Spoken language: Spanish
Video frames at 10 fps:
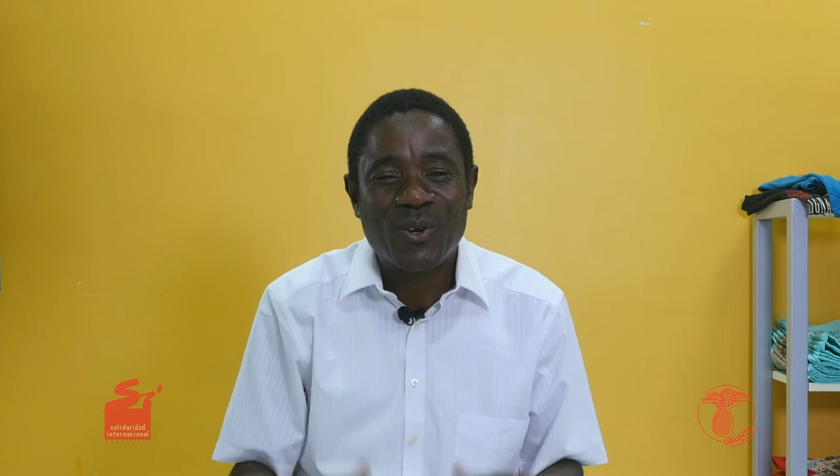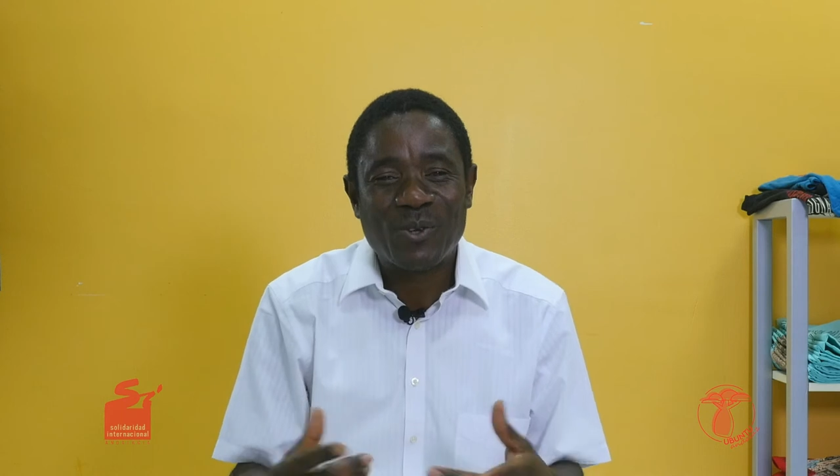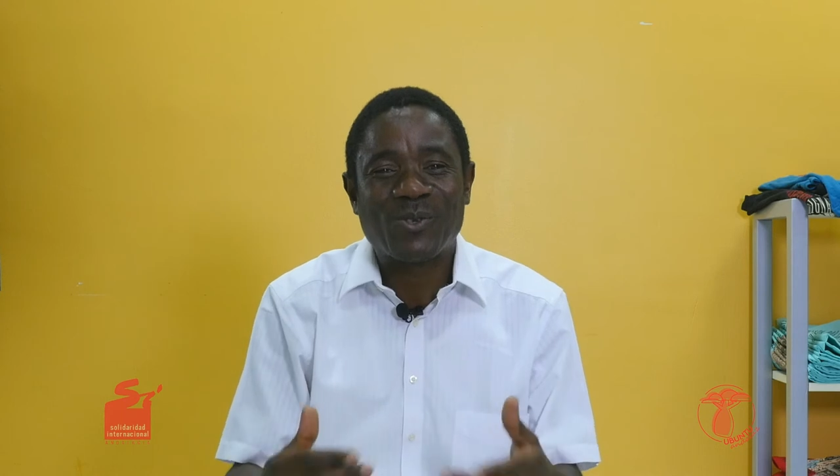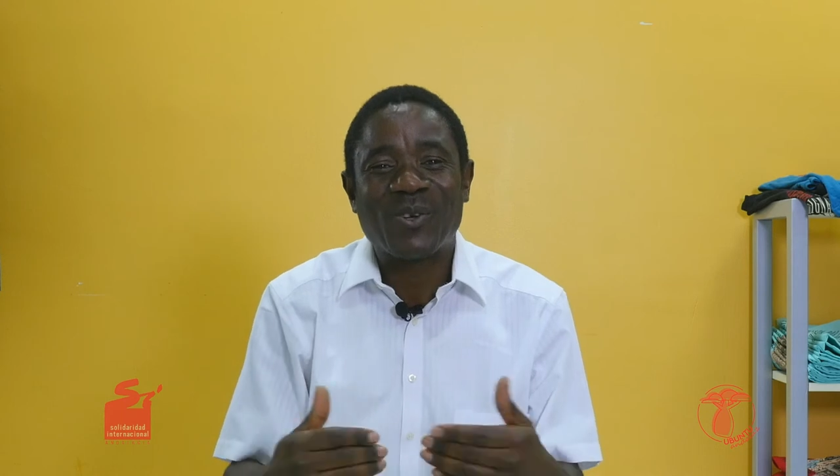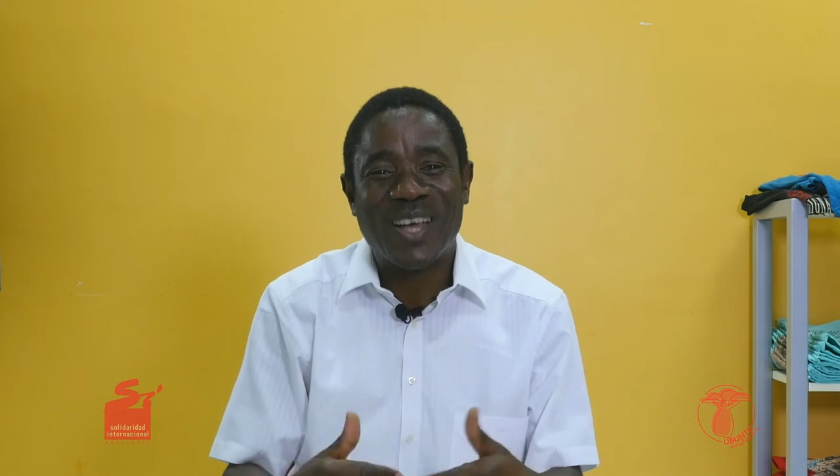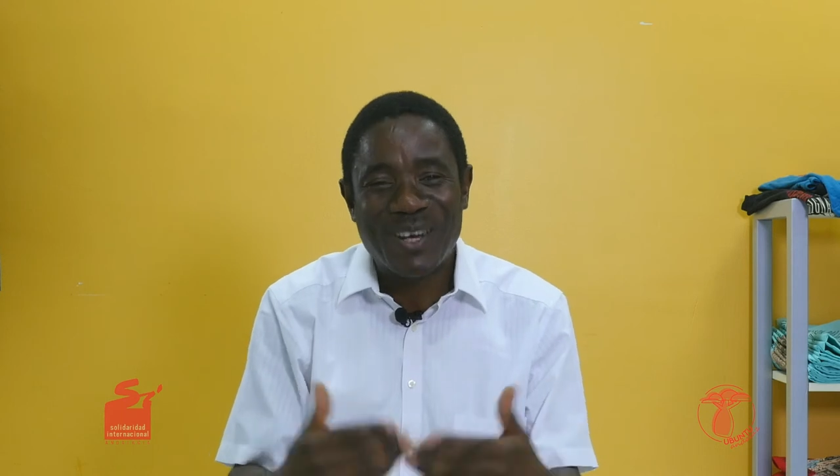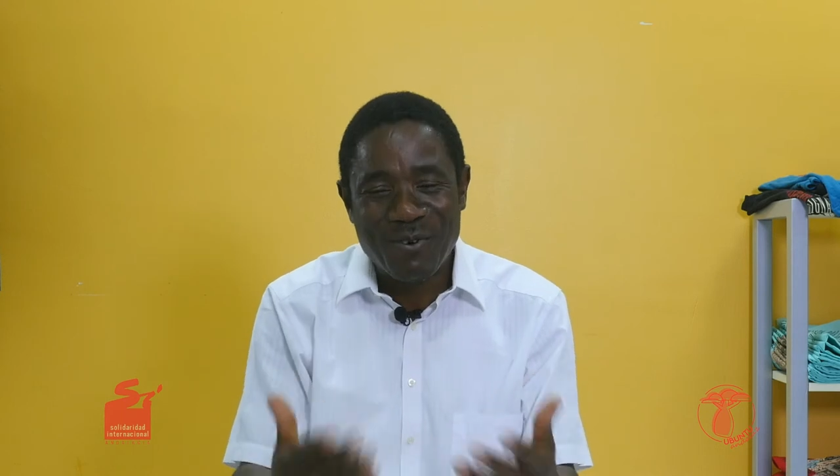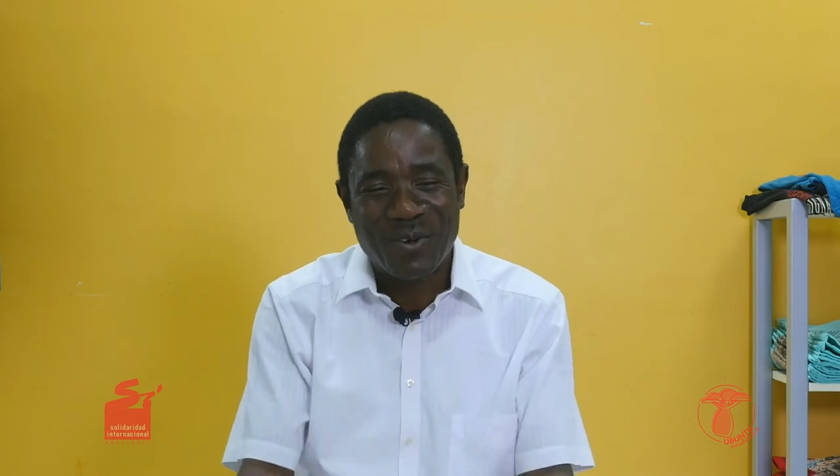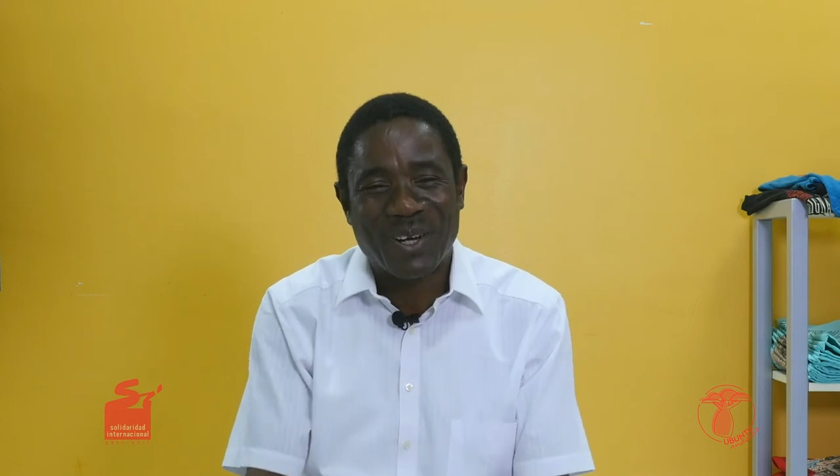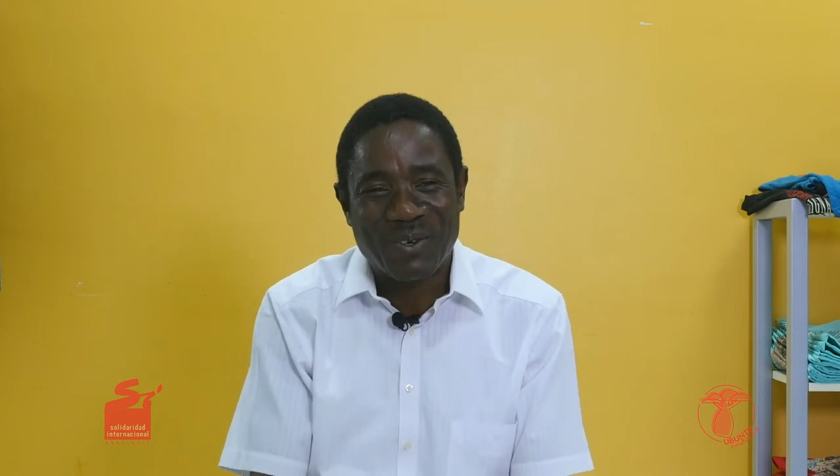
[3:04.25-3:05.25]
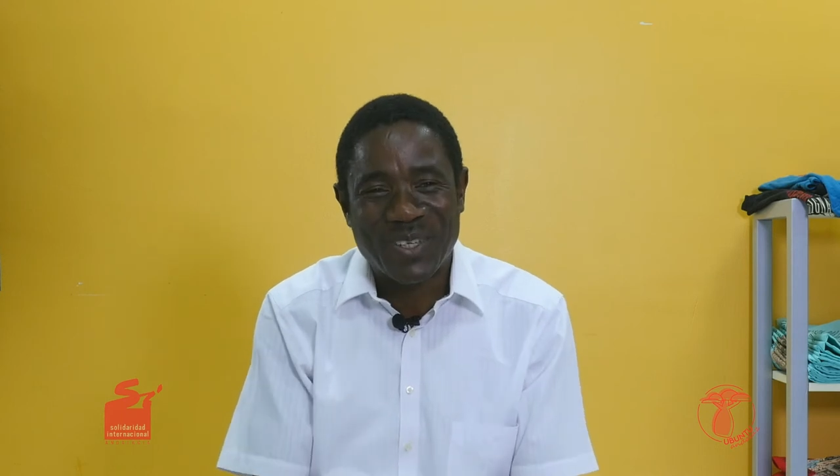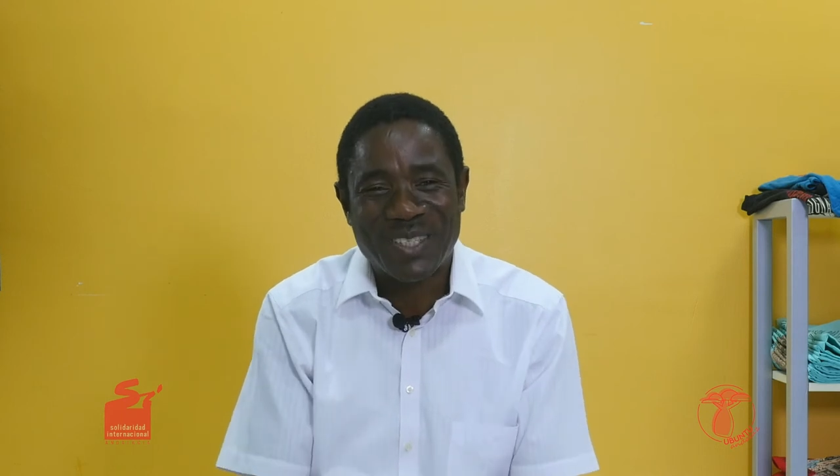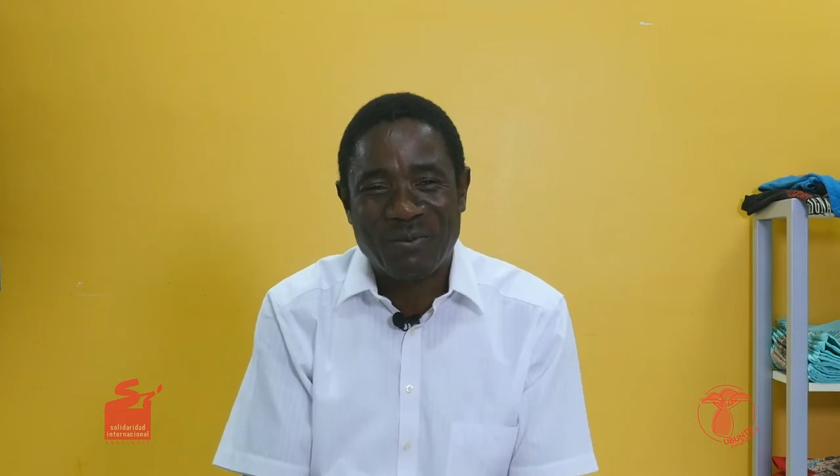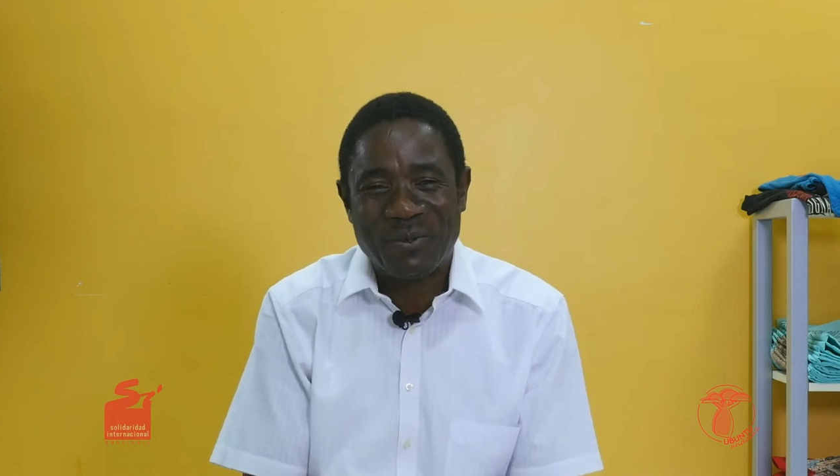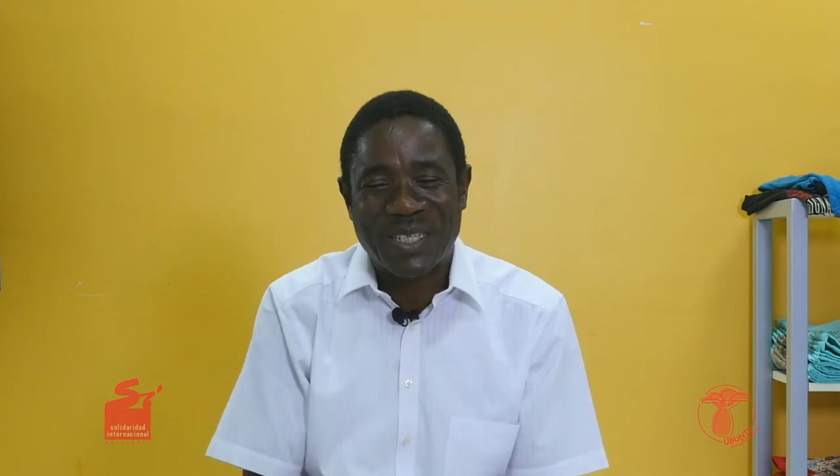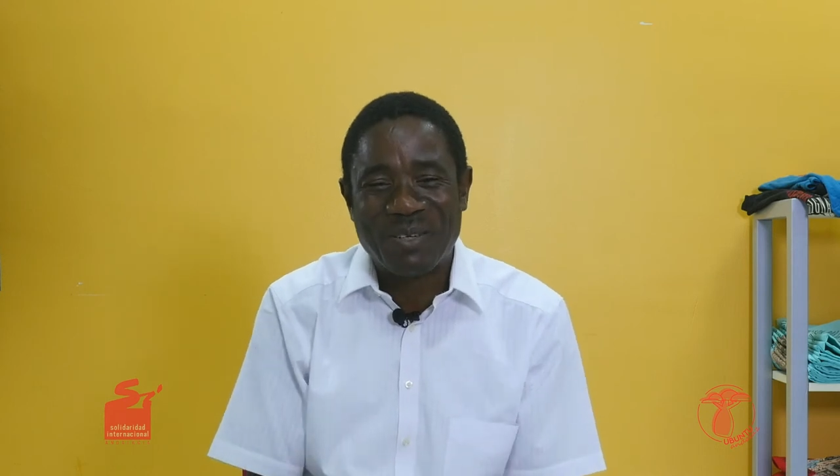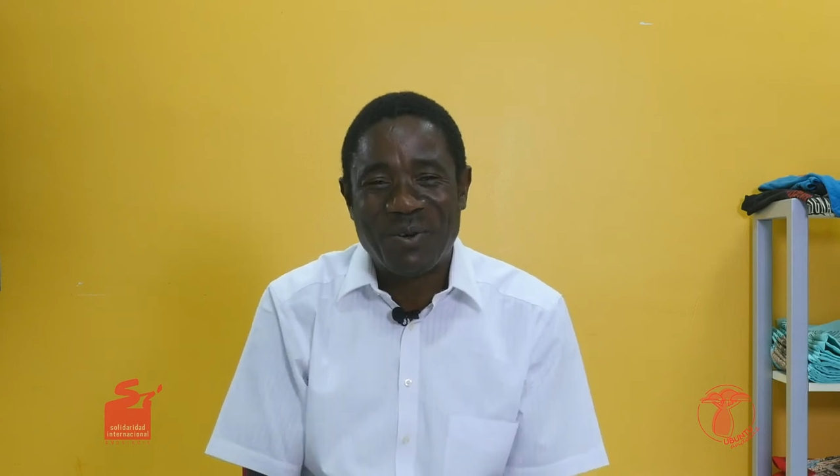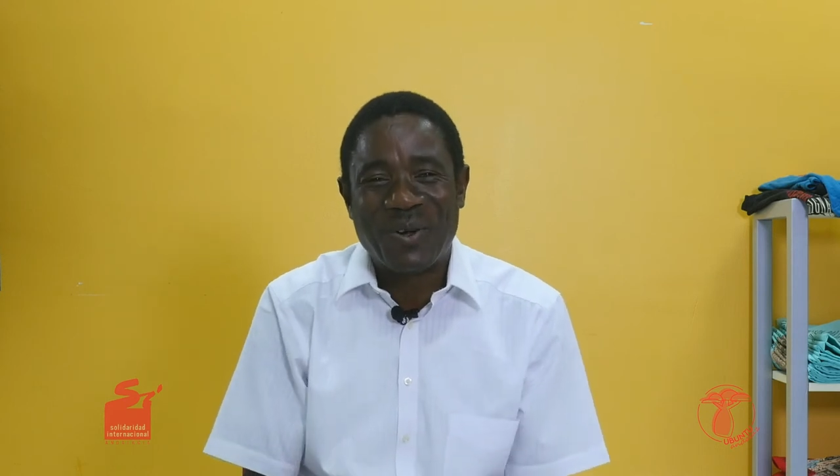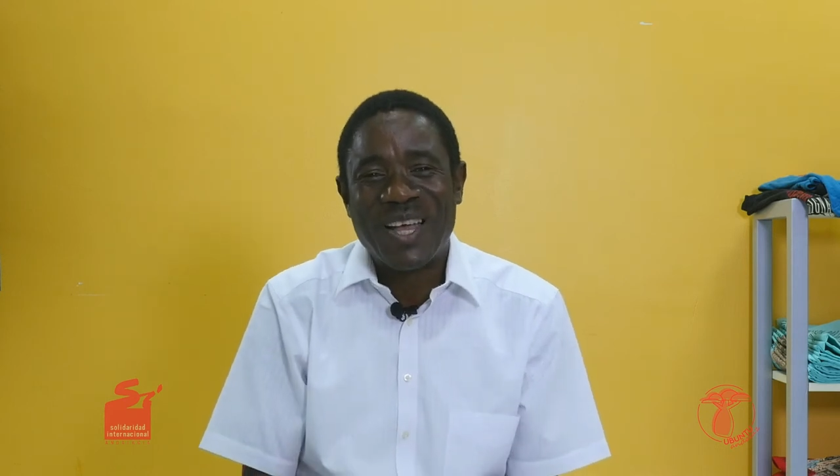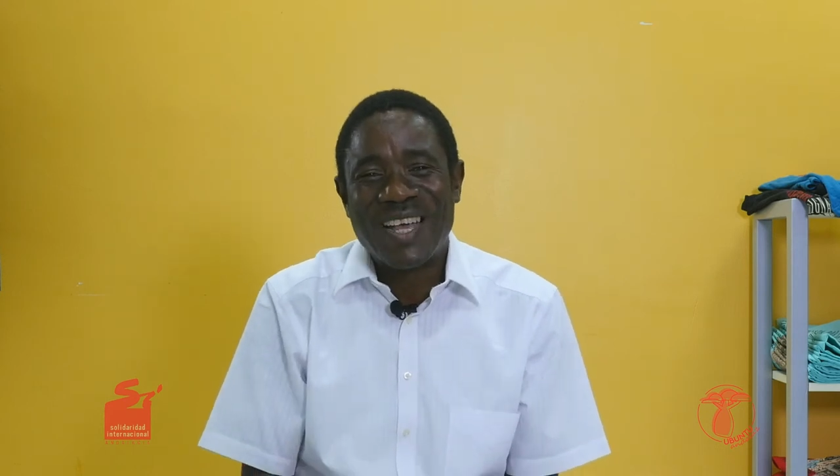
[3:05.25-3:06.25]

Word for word: los que han logrado este objetivo.